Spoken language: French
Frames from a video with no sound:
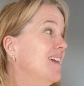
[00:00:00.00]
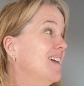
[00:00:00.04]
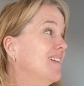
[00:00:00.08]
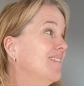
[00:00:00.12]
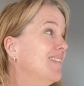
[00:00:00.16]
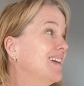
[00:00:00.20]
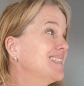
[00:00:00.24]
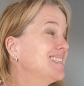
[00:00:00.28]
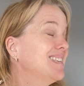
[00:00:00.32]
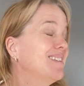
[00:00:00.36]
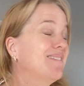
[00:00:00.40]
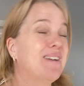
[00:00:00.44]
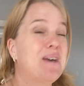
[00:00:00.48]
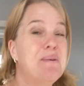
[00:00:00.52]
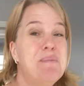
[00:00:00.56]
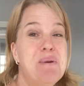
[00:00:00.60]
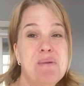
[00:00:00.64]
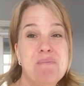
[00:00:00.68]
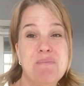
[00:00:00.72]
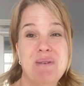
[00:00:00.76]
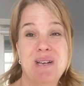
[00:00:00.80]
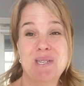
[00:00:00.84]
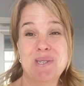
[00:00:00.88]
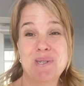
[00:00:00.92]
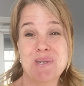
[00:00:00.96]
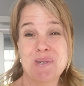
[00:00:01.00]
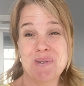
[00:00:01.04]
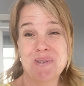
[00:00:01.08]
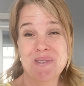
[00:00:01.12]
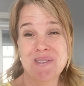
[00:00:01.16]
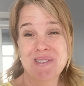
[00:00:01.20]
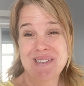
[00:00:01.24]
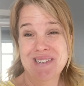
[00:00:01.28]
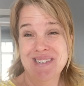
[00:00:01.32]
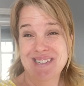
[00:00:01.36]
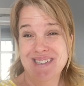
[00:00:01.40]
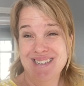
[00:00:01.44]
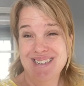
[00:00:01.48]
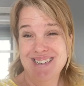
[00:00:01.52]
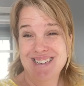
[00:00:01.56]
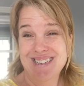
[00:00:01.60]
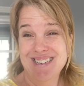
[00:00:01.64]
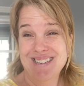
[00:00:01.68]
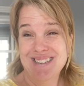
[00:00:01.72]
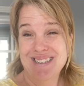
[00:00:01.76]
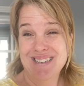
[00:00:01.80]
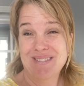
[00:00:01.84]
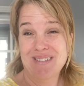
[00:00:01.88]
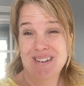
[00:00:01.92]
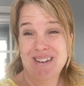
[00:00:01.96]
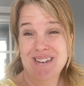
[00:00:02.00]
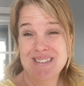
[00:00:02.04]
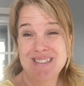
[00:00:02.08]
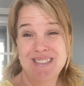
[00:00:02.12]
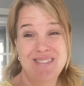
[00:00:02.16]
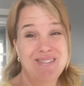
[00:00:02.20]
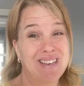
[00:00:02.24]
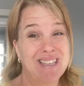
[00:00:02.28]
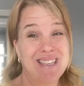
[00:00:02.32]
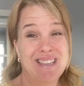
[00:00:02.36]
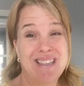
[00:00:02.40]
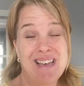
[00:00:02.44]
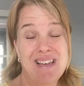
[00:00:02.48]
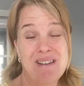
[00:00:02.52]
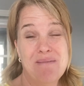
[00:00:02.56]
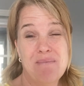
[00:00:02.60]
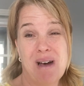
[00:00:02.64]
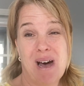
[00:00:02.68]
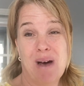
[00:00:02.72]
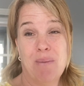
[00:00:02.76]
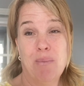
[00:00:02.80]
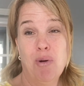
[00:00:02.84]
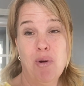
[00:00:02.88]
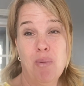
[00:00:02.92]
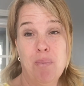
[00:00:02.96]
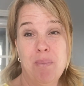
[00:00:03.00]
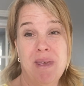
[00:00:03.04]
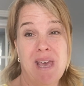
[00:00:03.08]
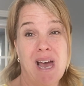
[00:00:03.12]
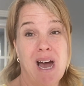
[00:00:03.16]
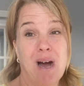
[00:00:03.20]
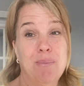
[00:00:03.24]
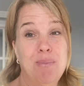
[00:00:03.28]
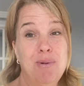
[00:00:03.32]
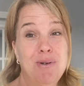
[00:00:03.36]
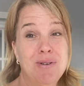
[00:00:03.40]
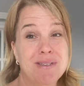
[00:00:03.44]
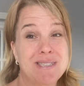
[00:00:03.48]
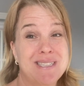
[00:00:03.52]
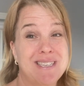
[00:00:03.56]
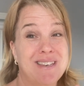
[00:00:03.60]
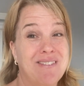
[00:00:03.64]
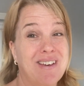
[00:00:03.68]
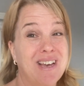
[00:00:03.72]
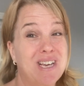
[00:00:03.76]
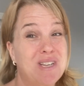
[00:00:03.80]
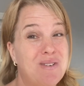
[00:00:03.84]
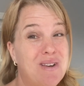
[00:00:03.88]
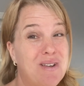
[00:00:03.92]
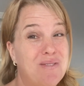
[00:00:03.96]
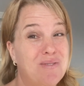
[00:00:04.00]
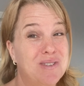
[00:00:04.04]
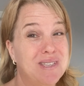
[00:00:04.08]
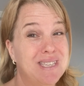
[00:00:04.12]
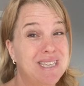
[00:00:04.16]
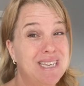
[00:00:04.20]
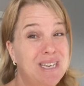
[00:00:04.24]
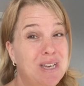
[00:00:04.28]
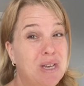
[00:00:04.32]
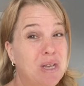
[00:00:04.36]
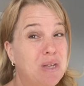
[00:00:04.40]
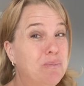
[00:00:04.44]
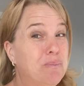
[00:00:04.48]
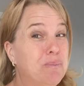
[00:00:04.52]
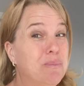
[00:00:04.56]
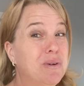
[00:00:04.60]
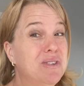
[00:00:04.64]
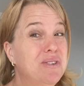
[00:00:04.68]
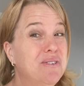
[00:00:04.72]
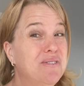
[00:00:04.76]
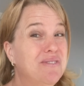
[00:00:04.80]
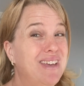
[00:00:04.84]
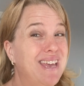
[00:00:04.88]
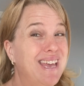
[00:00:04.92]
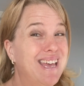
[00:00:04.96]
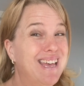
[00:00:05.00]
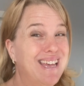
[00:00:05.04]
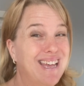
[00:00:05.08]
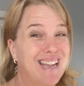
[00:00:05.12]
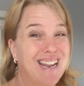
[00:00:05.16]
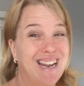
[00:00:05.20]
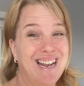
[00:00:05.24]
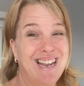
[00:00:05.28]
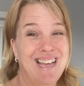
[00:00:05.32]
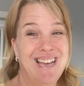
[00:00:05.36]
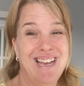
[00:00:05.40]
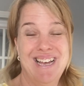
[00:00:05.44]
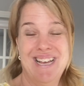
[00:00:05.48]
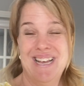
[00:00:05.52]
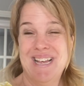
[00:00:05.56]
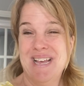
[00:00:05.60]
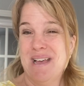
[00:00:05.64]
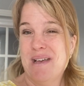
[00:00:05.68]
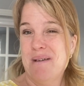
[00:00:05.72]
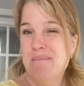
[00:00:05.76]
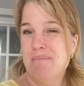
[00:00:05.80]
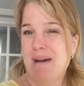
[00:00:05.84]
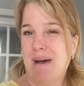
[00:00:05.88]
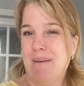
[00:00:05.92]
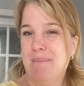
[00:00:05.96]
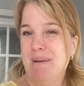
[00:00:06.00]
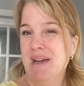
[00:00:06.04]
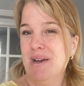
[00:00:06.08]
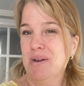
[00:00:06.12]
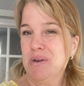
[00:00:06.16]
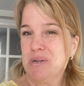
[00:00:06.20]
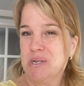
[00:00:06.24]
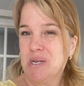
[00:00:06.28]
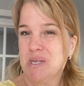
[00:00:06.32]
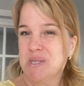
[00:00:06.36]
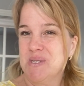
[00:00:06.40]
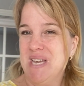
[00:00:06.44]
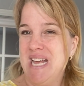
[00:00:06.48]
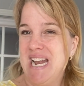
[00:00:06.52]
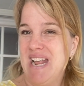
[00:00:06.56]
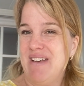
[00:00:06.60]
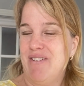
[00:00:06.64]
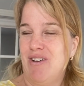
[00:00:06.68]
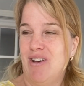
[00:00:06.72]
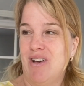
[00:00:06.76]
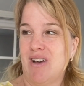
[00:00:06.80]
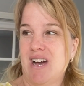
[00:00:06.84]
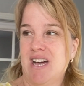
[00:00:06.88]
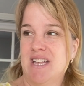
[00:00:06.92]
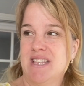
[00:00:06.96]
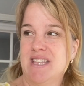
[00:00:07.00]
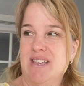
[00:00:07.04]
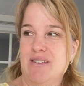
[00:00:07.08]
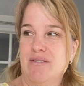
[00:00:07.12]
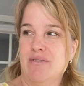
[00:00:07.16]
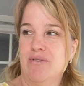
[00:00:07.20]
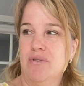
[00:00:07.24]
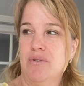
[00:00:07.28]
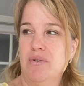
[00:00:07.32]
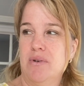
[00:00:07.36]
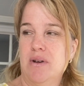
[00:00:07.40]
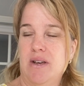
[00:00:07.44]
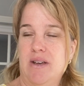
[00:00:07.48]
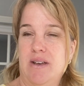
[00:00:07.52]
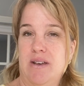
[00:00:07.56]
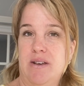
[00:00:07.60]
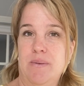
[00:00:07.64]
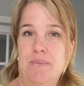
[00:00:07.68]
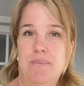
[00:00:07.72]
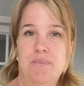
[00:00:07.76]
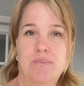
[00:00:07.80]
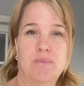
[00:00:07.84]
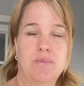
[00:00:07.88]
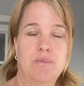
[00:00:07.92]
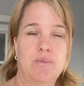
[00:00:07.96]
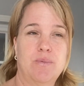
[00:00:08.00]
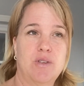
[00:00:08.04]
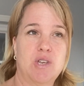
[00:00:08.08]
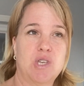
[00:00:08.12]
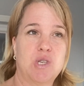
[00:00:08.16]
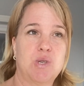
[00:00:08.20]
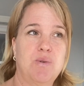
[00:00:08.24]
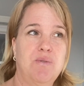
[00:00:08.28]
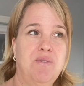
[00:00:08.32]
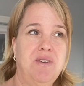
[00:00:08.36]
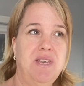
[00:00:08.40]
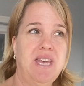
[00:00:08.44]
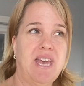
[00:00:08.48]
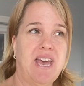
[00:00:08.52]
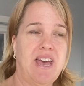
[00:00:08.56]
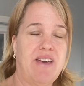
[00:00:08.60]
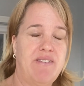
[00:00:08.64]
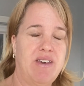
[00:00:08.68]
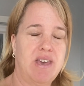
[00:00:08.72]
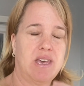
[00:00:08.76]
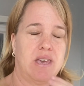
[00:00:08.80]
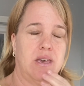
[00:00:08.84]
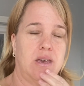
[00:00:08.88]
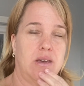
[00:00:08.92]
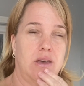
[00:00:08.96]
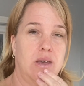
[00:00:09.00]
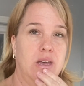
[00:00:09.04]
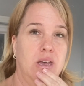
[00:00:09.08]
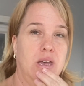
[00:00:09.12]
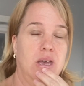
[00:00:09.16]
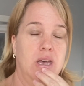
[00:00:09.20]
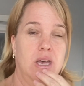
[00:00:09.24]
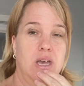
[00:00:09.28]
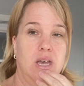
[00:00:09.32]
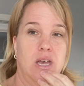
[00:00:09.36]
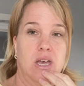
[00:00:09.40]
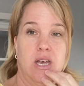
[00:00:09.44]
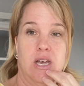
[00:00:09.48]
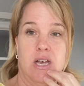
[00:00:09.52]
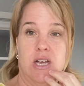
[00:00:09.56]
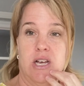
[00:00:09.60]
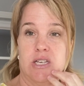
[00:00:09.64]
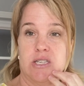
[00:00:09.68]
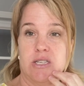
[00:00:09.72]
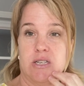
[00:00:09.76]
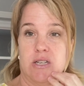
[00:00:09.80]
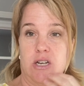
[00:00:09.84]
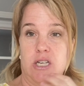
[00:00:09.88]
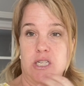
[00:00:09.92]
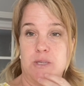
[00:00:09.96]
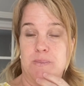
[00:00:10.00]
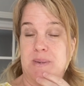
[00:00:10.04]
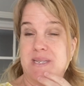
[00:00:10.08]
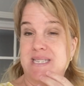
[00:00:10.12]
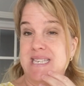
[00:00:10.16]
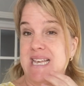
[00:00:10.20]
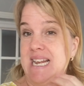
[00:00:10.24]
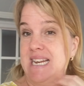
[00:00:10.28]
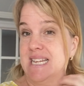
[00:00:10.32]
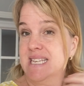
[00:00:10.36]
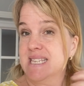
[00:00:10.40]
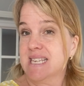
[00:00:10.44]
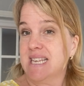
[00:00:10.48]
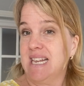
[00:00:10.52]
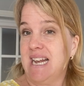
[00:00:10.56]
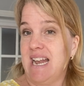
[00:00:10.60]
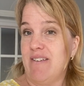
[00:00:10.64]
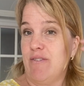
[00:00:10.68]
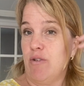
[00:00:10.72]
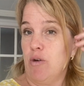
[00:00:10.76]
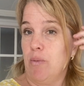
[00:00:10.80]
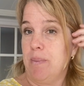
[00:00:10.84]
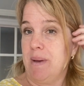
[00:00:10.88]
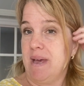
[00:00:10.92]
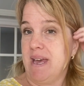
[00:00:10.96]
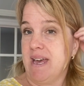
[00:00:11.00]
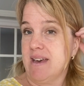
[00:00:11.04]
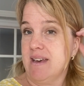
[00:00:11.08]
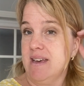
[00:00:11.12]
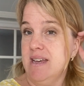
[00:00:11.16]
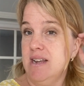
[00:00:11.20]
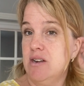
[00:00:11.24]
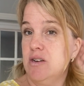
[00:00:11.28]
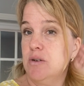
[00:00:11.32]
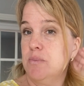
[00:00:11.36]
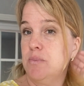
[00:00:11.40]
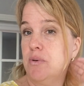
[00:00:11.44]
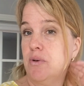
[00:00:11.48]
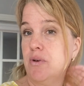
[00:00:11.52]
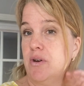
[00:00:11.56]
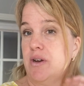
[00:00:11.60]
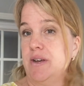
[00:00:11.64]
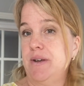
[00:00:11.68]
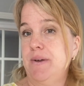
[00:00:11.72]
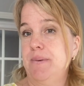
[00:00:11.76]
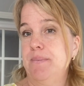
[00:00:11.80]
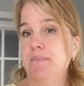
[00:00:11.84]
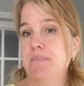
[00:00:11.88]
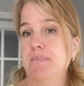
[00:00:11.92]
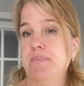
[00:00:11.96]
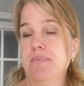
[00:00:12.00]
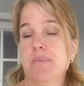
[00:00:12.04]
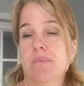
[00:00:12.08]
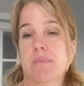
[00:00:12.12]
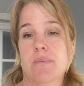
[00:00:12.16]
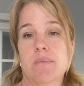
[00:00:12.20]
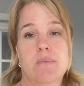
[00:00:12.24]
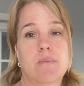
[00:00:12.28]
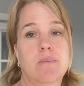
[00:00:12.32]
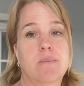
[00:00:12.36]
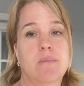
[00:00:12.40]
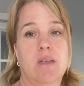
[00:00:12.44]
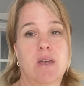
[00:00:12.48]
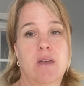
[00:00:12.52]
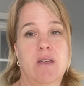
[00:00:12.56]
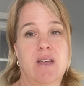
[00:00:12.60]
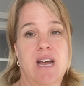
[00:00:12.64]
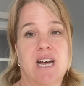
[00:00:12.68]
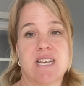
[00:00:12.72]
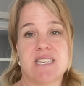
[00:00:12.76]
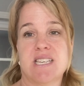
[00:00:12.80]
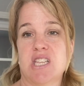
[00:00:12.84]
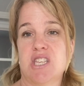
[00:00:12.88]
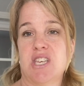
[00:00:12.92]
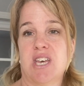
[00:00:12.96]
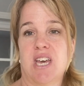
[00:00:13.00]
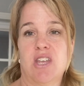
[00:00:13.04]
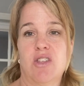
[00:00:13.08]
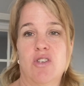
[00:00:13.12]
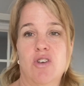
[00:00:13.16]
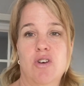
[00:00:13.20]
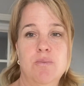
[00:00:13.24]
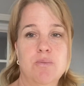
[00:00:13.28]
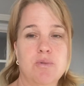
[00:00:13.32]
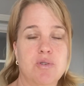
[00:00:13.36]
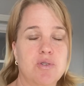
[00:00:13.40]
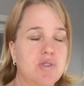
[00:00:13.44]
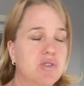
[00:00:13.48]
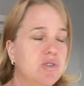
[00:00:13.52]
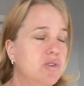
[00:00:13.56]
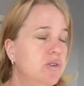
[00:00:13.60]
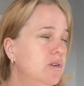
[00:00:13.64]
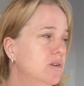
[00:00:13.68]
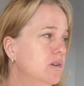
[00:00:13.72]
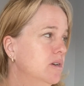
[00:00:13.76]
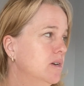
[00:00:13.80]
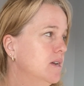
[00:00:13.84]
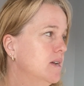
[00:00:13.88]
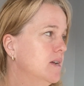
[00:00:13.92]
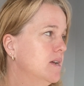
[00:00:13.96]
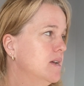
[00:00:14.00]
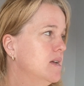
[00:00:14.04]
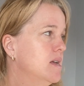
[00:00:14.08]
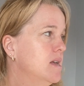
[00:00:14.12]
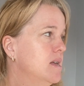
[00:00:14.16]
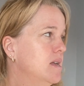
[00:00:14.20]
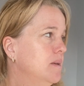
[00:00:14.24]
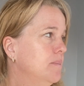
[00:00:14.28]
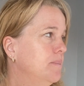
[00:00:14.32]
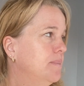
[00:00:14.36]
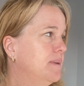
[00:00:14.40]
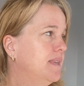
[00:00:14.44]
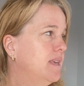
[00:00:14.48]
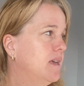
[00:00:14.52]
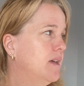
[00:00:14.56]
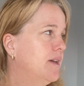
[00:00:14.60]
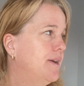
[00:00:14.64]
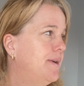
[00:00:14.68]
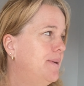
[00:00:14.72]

Fait que c'est vraiment une belle journée. Il se fait tellement beau. Puis en plus, c'est vrai, je voulais vous dire une bonne nouvelle. Ma mère, aujourd'hui, elle avait un rendez-vous euh, de suivi avec euh, le spécialiste qui l'avait opéré là, pour euh, cancer du rectum, tout ça. Là. Puis